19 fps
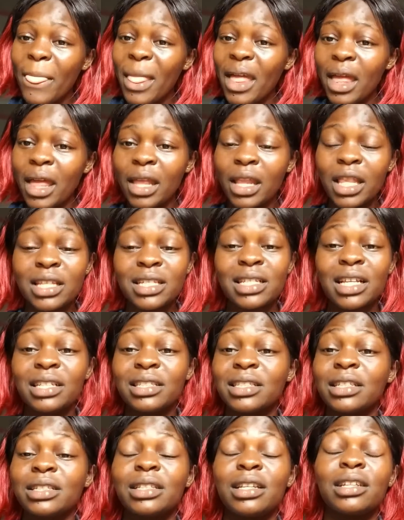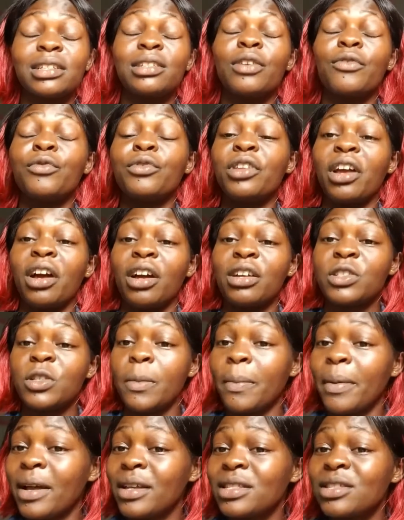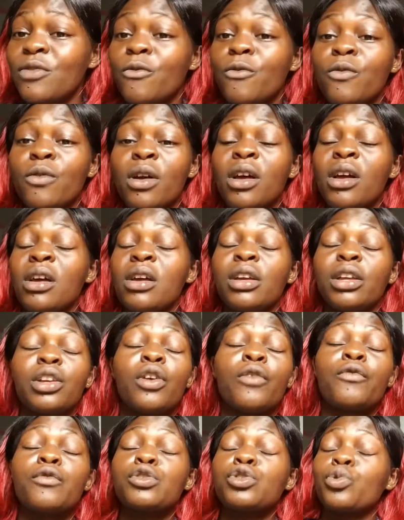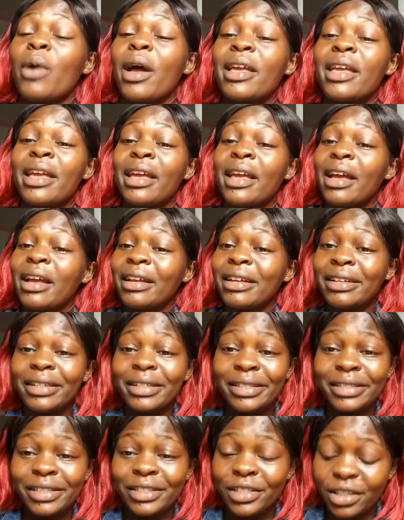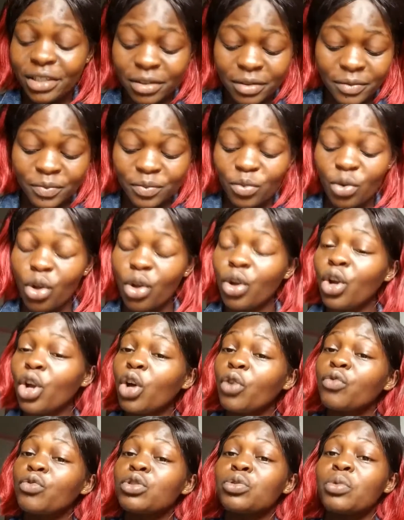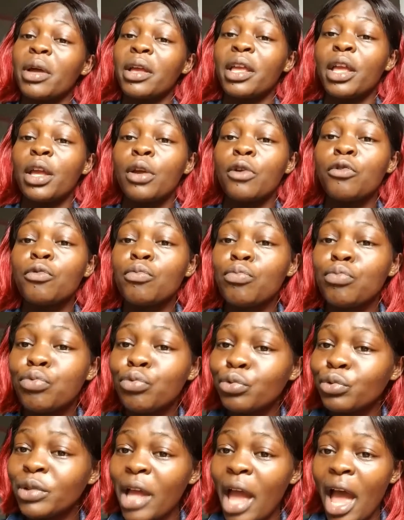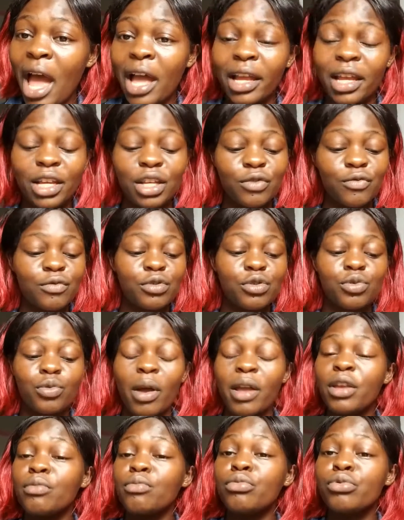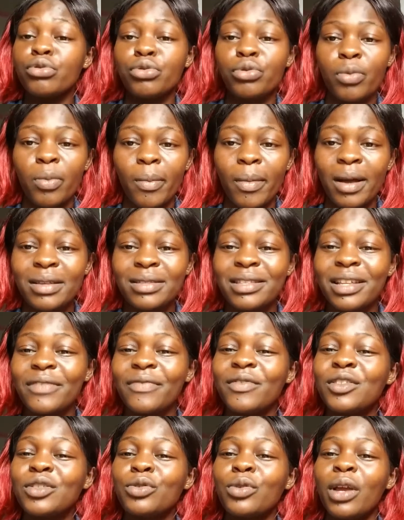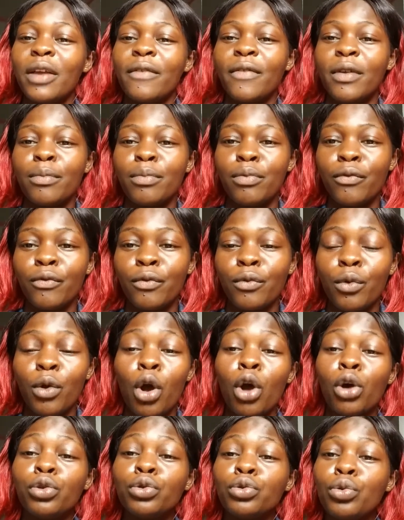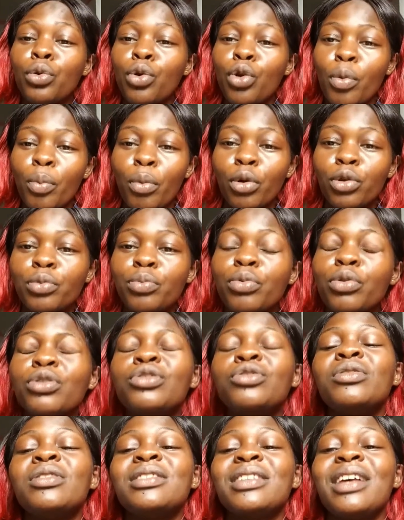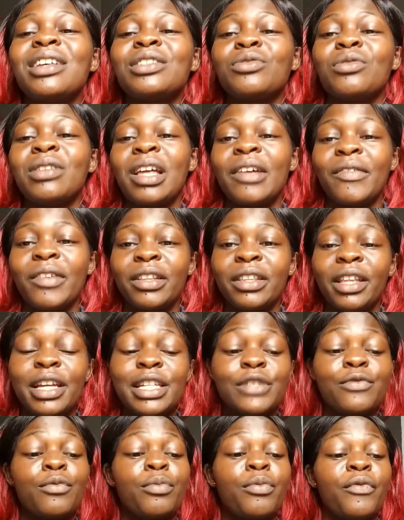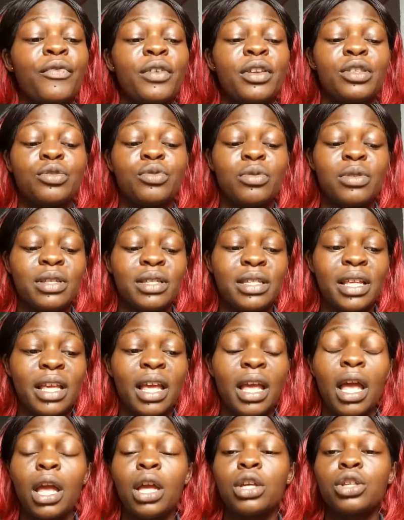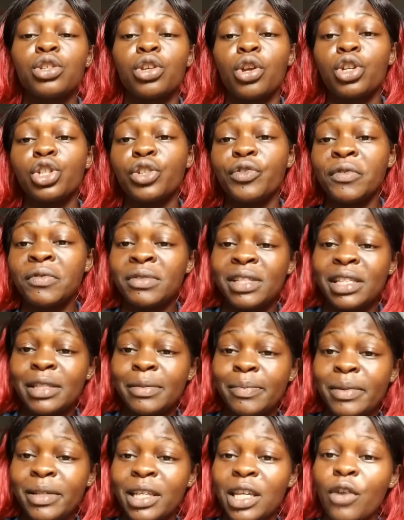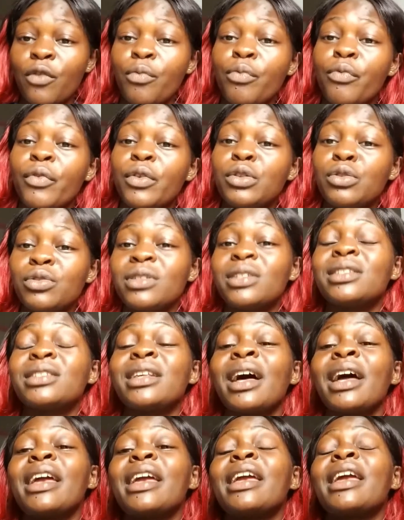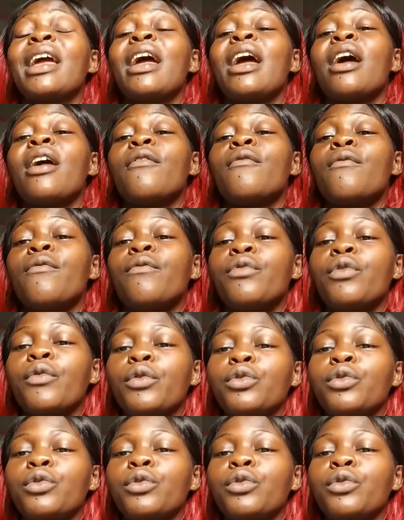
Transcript: Et ne, ne, vous dérangez pas si vous, que vous soyez chrétien, que vous soyez bouddha, que vous soyez musulman, cette vidéo est faite pour vous tout le monde peut utiliser à son avantage. Vous pouvez utiliser ce que je vais vous expliquer, vous pouvez utiliser ça et vu